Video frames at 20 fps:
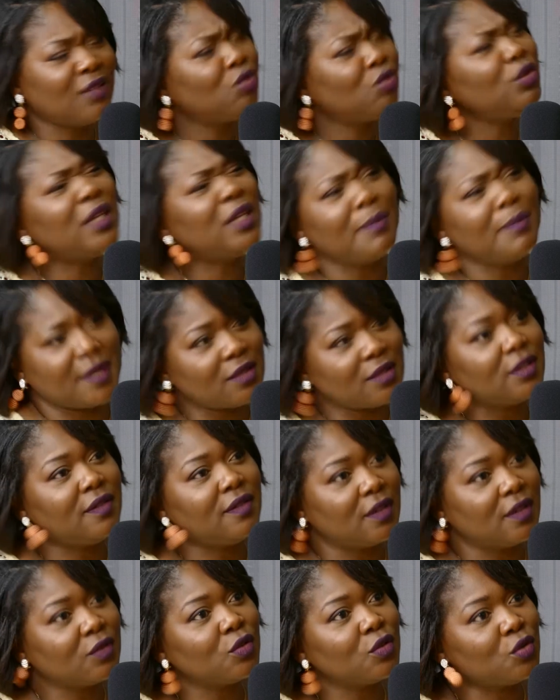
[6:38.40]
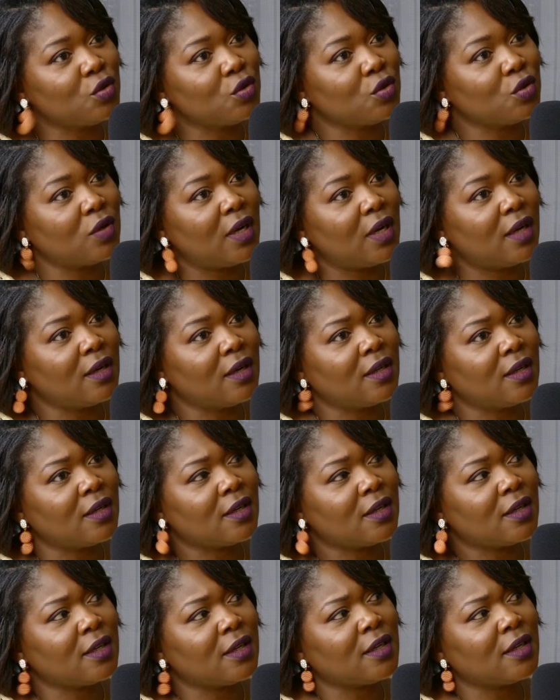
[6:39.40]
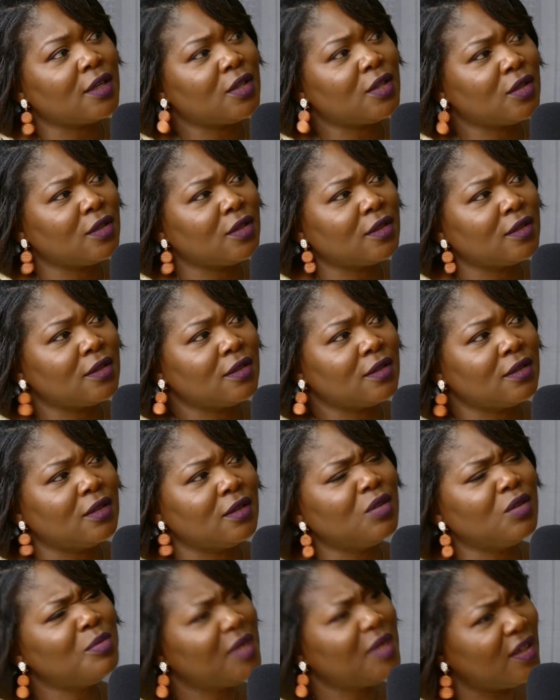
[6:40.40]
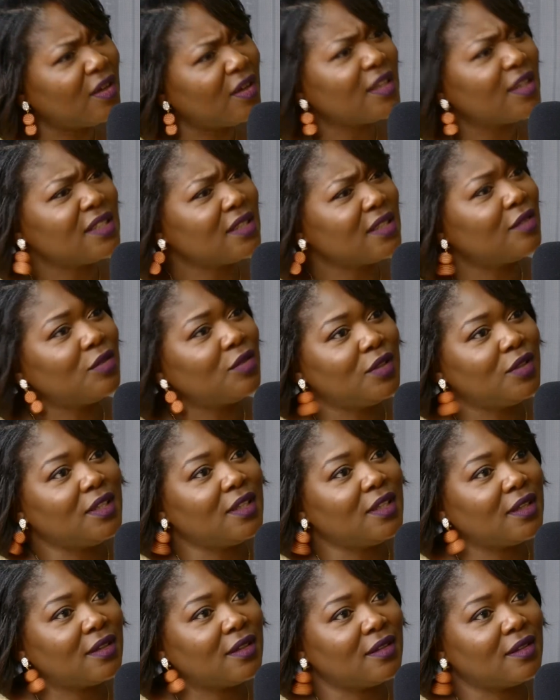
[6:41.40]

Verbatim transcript: toutes les personnes qui viendront ce jour-là que le meilleur reste à venir.